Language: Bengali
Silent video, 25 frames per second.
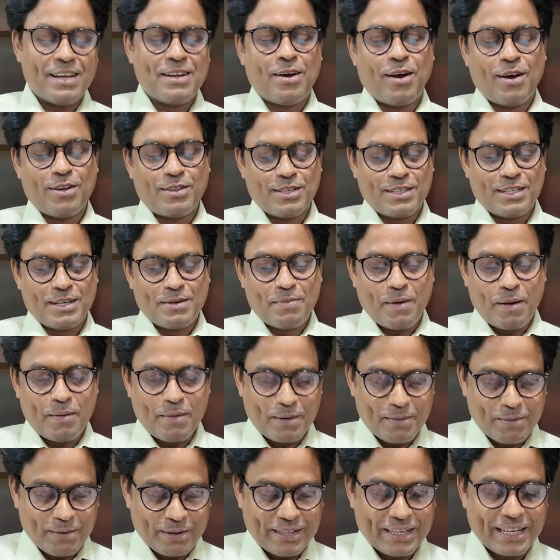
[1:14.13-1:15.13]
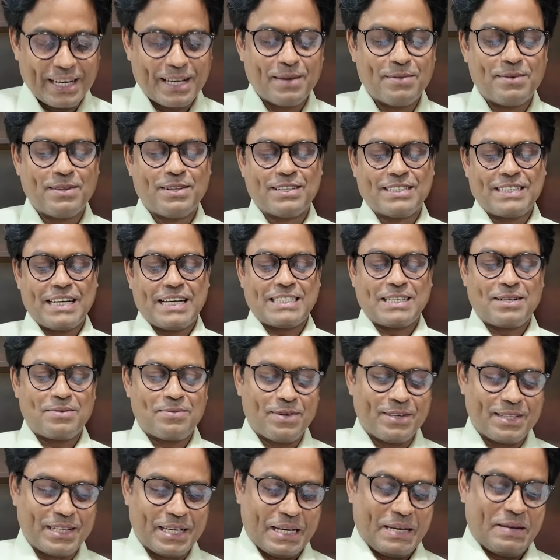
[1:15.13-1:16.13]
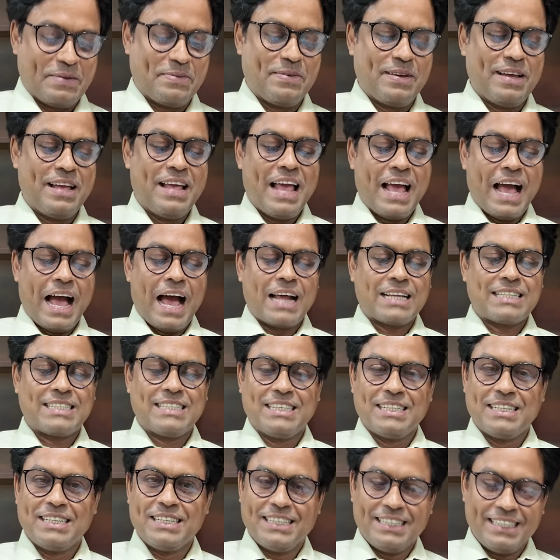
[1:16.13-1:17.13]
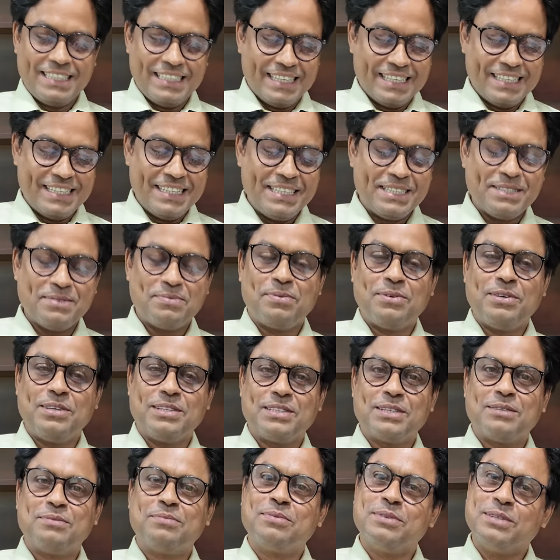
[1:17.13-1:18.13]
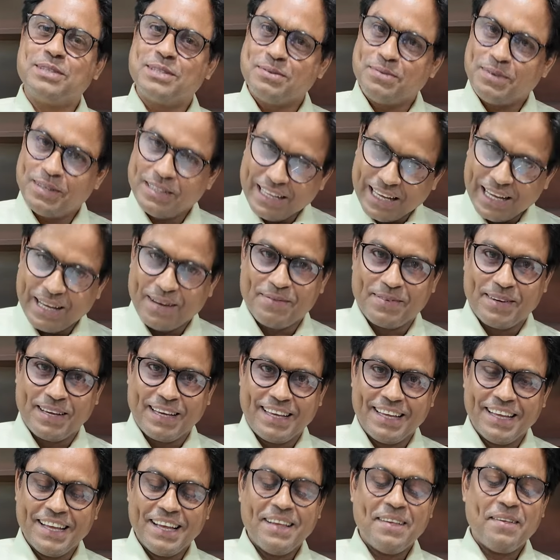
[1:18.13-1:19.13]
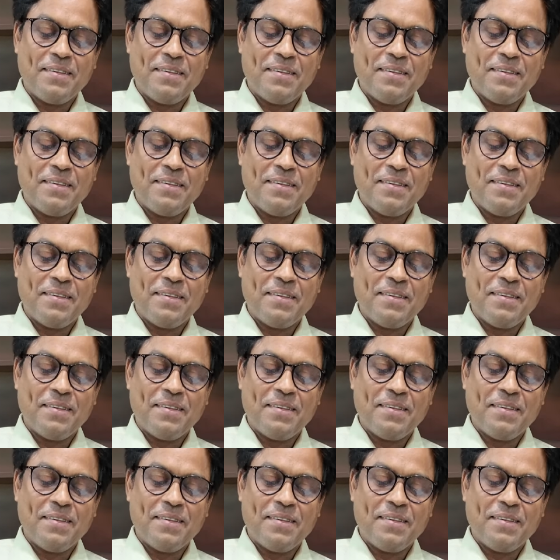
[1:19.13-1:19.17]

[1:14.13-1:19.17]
হয়তো সে বাবার ভয় দেখাবে তো চাচার ভয় দেখাবে আর যে যে নিজে পুলিশ তো পুলিশের ভয় দেখাবেই